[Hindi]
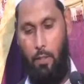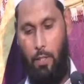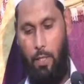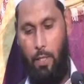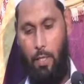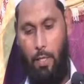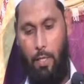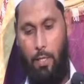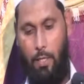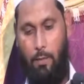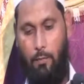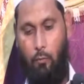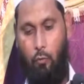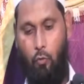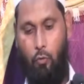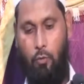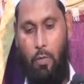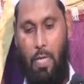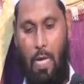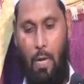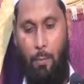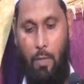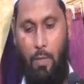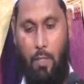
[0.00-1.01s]
कि
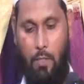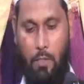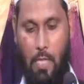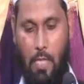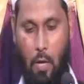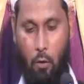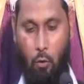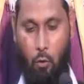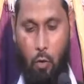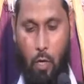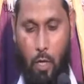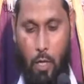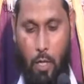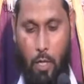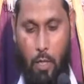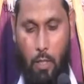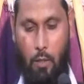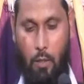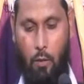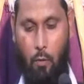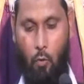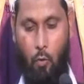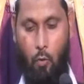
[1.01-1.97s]
दुनिया में इंसान को अगर